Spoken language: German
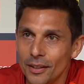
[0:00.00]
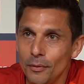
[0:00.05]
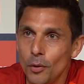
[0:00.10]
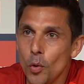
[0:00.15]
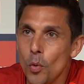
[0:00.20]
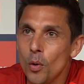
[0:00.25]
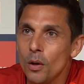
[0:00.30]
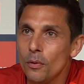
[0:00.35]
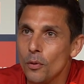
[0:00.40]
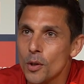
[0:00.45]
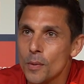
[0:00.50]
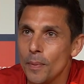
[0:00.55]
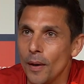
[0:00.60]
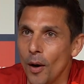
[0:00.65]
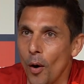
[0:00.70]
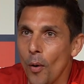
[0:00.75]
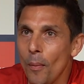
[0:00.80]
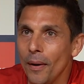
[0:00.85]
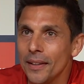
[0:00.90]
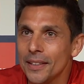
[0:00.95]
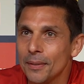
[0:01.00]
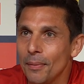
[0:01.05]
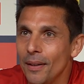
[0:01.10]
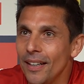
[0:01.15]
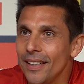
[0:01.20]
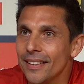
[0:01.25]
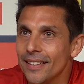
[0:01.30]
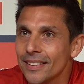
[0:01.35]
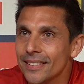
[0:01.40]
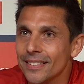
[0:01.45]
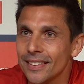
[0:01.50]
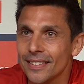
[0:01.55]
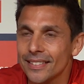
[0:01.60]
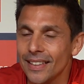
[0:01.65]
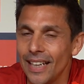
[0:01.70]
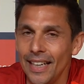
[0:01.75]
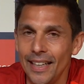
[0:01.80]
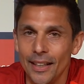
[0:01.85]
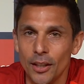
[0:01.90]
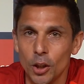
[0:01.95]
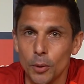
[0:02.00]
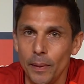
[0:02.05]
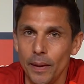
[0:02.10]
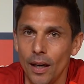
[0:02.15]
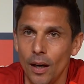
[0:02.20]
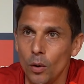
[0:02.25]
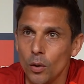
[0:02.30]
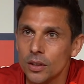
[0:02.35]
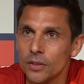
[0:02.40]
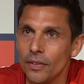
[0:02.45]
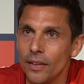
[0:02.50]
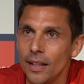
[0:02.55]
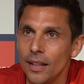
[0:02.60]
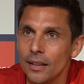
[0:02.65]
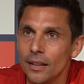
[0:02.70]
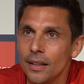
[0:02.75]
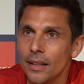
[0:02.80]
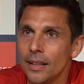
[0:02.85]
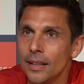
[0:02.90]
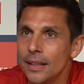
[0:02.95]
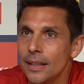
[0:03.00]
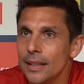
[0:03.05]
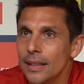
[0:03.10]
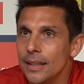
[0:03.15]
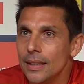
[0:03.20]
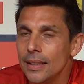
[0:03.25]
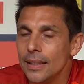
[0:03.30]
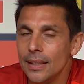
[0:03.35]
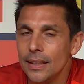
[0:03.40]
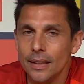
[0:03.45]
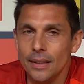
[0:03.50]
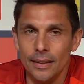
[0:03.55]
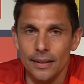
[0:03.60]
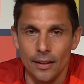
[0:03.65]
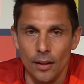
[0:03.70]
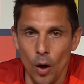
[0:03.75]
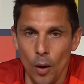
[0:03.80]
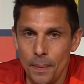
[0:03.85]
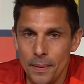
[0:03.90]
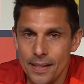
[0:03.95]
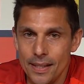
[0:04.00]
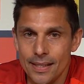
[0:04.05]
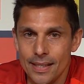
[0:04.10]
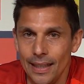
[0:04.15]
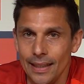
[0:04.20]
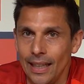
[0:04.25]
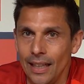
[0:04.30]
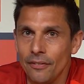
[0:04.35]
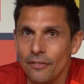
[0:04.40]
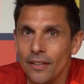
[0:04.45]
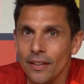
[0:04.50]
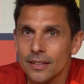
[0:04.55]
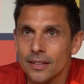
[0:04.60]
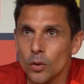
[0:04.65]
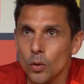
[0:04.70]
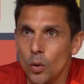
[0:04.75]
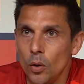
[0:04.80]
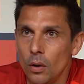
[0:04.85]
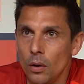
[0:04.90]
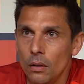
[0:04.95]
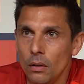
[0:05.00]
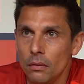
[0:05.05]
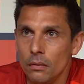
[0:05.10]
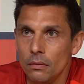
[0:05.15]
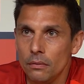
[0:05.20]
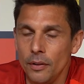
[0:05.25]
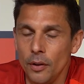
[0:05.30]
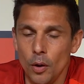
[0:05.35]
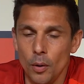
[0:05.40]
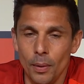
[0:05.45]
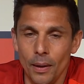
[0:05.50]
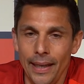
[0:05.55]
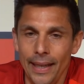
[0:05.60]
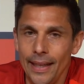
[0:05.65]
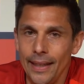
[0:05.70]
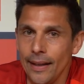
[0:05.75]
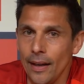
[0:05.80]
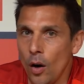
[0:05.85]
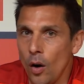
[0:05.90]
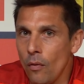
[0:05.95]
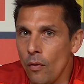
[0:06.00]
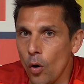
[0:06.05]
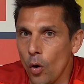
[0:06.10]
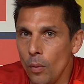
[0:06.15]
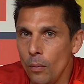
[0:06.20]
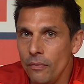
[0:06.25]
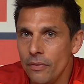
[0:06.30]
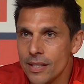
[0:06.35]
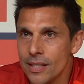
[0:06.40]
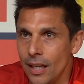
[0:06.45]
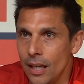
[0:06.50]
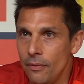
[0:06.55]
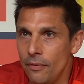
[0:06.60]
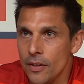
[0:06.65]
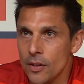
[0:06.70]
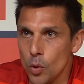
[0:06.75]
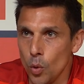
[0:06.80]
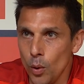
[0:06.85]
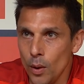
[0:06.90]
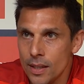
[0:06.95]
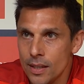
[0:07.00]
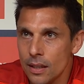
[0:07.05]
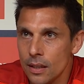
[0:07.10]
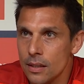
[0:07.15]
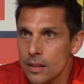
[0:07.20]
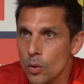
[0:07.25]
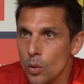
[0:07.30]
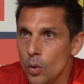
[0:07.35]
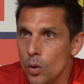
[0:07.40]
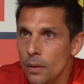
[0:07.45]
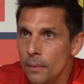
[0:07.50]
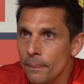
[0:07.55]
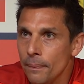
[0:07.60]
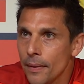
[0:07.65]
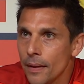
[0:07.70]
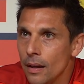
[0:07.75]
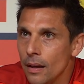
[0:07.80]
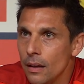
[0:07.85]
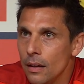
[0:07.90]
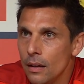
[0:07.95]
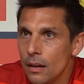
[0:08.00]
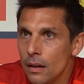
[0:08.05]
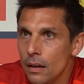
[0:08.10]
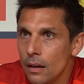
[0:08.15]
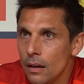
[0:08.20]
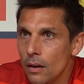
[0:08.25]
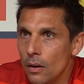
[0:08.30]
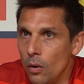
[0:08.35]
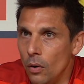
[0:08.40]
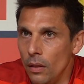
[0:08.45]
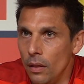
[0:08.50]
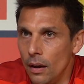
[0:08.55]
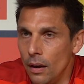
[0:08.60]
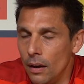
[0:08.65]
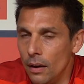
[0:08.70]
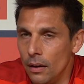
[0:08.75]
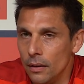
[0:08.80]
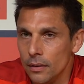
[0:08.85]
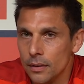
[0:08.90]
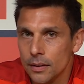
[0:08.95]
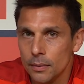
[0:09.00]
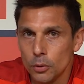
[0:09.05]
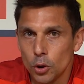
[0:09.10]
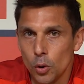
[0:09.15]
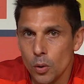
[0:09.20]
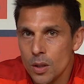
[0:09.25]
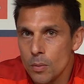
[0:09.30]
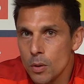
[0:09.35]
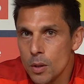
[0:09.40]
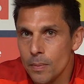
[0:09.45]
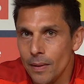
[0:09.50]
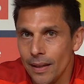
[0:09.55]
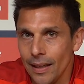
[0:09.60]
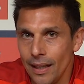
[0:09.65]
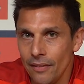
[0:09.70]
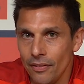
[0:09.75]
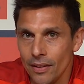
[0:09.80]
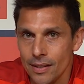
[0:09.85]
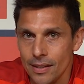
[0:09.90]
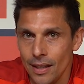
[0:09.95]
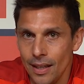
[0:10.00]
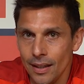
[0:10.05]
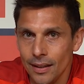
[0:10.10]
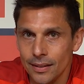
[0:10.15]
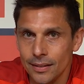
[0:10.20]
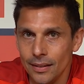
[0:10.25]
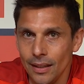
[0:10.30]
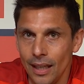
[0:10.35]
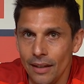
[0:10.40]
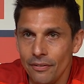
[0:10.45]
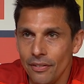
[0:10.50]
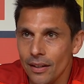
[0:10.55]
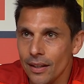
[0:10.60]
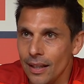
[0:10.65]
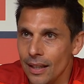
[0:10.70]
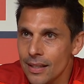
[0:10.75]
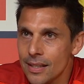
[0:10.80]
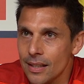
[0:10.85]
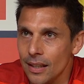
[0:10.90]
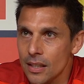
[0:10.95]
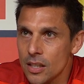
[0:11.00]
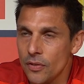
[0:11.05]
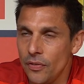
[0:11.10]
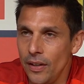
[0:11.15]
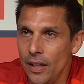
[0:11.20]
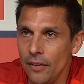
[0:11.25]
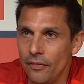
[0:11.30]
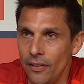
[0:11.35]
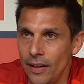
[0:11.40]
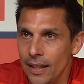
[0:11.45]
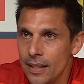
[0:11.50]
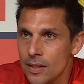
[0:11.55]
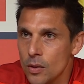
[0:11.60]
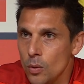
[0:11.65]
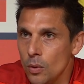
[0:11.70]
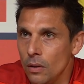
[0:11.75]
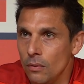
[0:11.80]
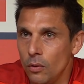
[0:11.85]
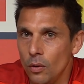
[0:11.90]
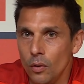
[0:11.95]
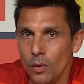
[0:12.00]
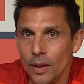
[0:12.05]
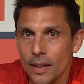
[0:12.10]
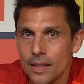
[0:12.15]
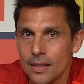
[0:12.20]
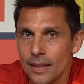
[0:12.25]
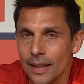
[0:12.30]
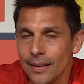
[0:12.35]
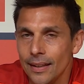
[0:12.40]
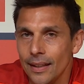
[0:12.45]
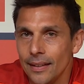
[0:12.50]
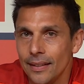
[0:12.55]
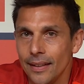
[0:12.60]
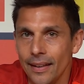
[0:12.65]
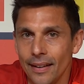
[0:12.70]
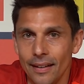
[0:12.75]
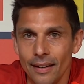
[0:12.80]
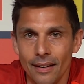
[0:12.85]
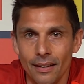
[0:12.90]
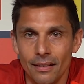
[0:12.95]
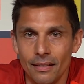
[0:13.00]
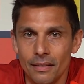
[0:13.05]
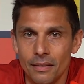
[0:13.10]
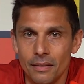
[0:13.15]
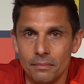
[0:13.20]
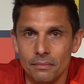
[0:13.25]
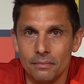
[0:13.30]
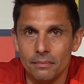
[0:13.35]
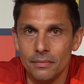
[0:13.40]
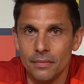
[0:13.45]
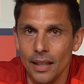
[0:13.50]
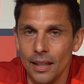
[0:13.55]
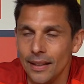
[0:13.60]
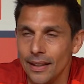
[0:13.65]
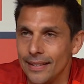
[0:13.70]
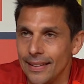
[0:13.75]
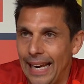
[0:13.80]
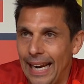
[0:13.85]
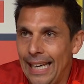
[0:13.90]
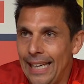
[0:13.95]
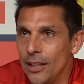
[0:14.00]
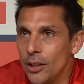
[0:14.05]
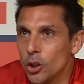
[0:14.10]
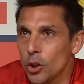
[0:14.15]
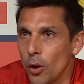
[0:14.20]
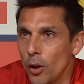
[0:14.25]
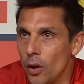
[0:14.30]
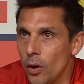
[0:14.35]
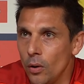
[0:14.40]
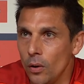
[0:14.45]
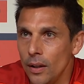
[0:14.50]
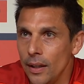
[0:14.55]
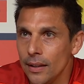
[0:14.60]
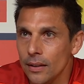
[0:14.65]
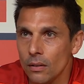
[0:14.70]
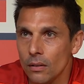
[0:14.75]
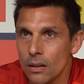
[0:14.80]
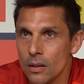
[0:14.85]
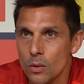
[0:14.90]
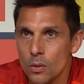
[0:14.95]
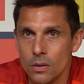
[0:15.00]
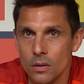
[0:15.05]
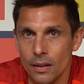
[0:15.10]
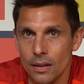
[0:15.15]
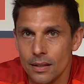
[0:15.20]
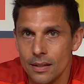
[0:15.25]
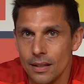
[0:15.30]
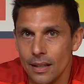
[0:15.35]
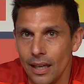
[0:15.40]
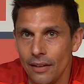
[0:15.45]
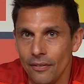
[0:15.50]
im Jugendfußball auch manchmal, dass, dass einige Spieler ausfallen. Ich glaube, es ist halt einfach so, wir überlegen ja auch, warum, weshalb, wieso ist das so? Und äh, zum Schluss muss man halt einfach sagen, es sind einfach ganz, ganz viele Verletzungen, wo jetzt nicht an der, ähm, an der Trainingssteuerung liegt oder so, sondern es sind